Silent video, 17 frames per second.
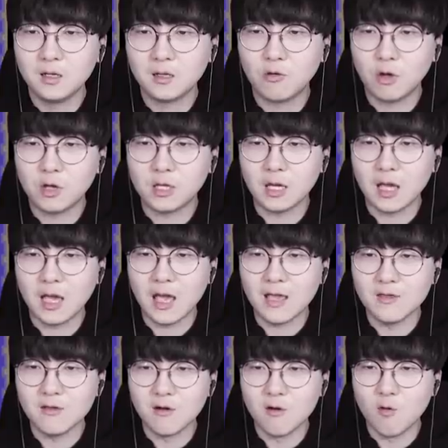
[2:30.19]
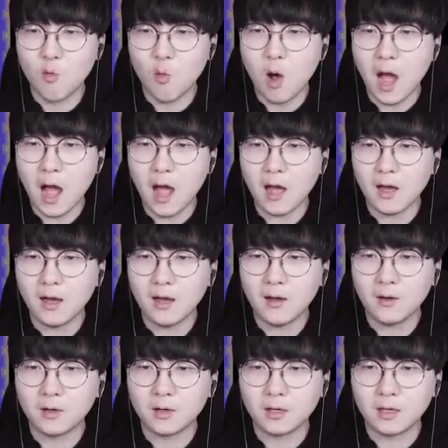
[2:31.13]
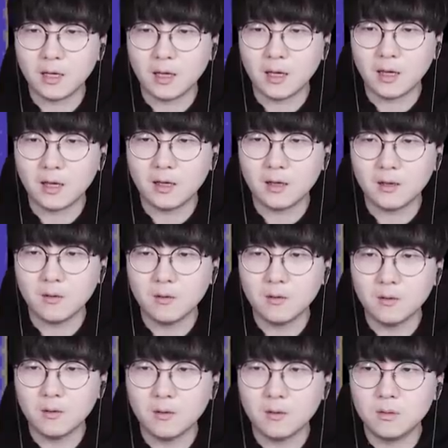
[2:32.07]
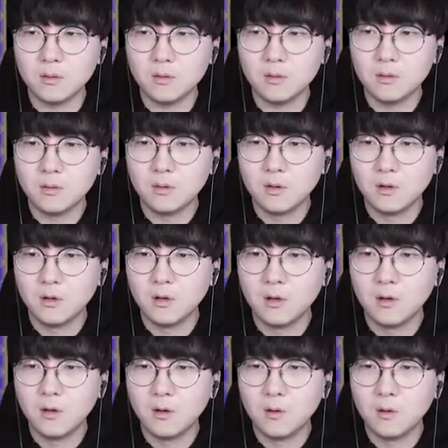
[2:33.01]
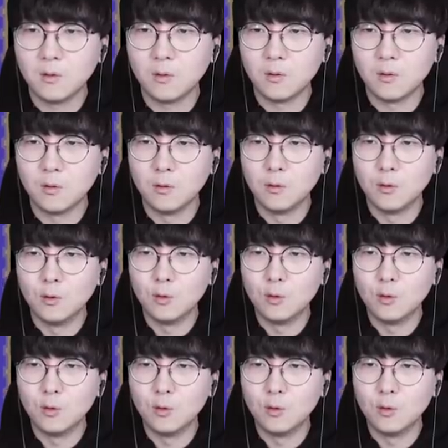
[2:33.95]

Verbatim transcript: 돼지 에노와 오케이 어? 오